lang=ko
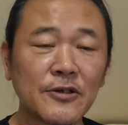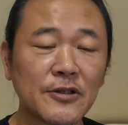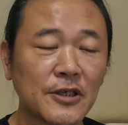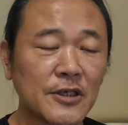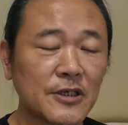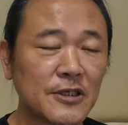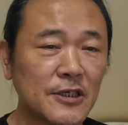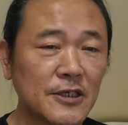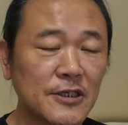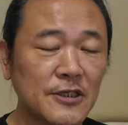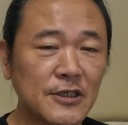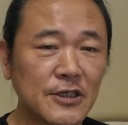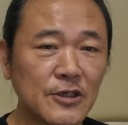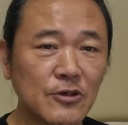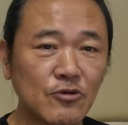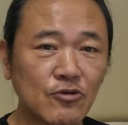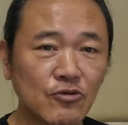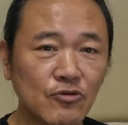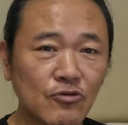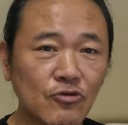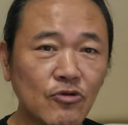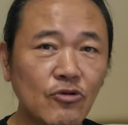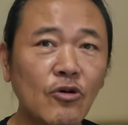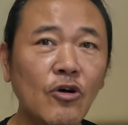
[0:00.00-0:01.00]
그때
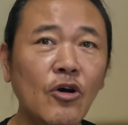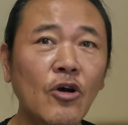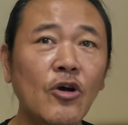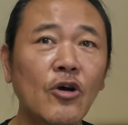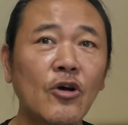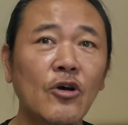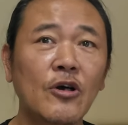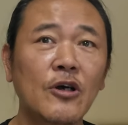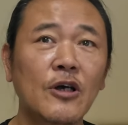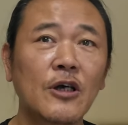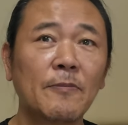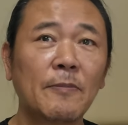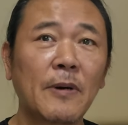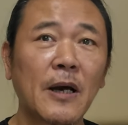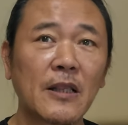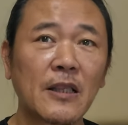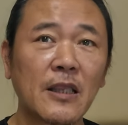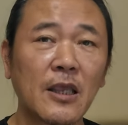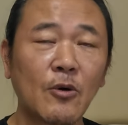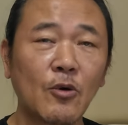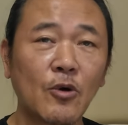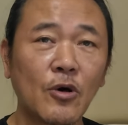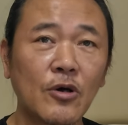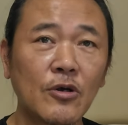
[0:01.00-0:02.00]
실제로도
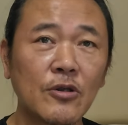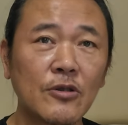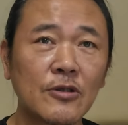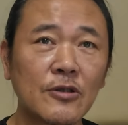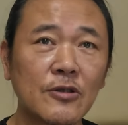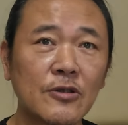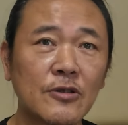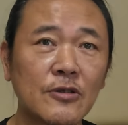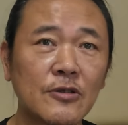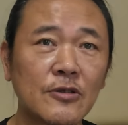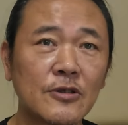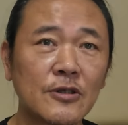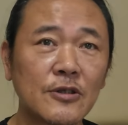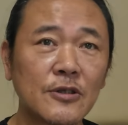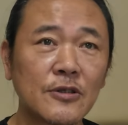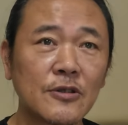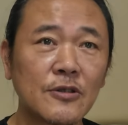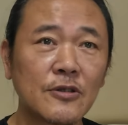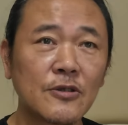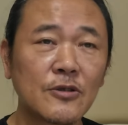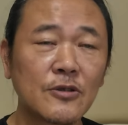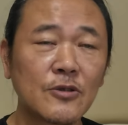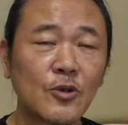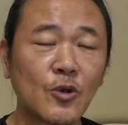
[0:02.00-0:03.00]

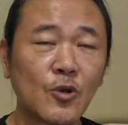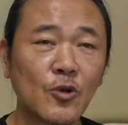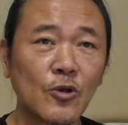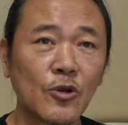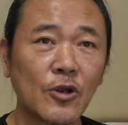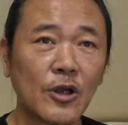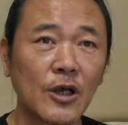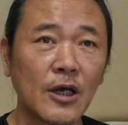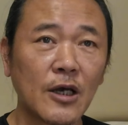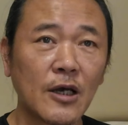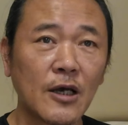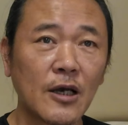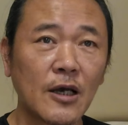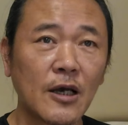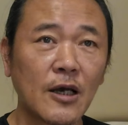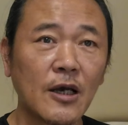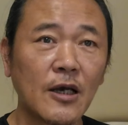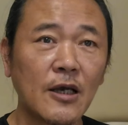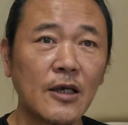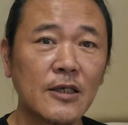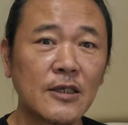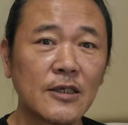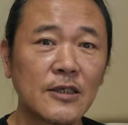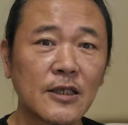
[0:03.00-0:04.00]
박태원
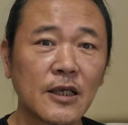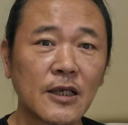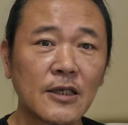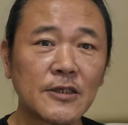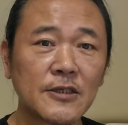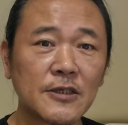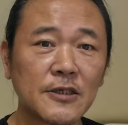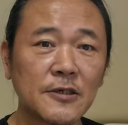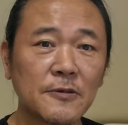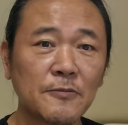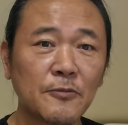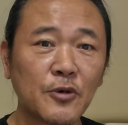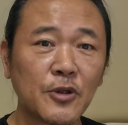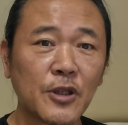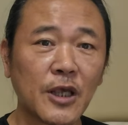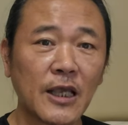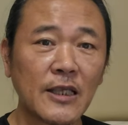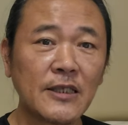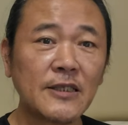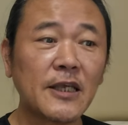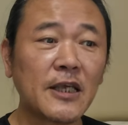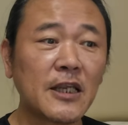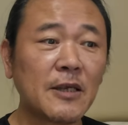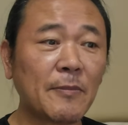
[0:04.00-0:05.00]
소설가가 이상 시인보다
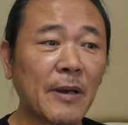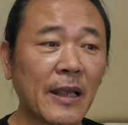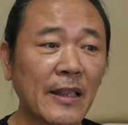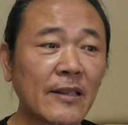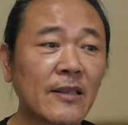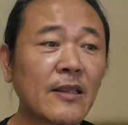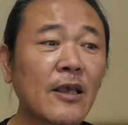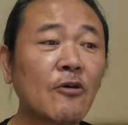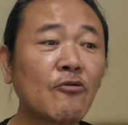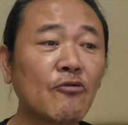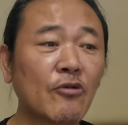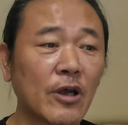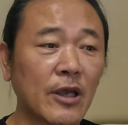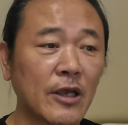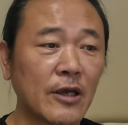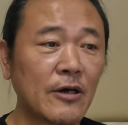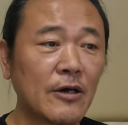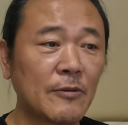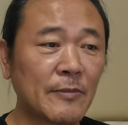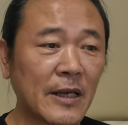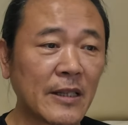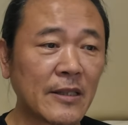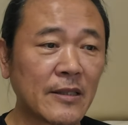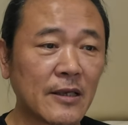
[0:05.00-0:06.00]
한 살이 많다고
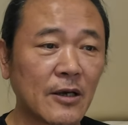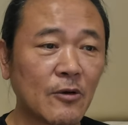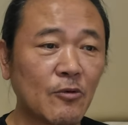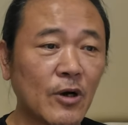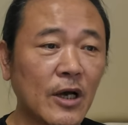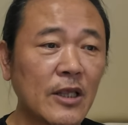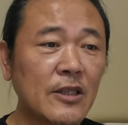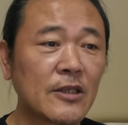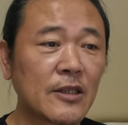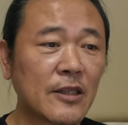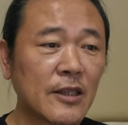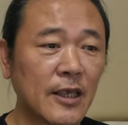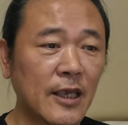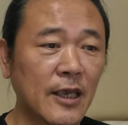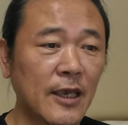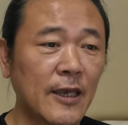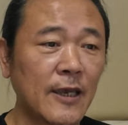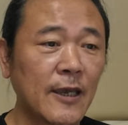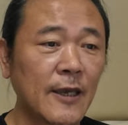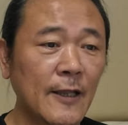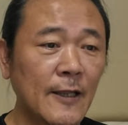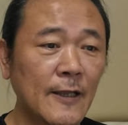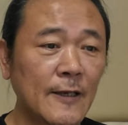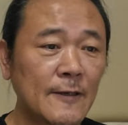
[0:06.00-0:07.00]
해요. 많다고
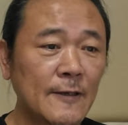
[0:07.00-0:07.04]
하는데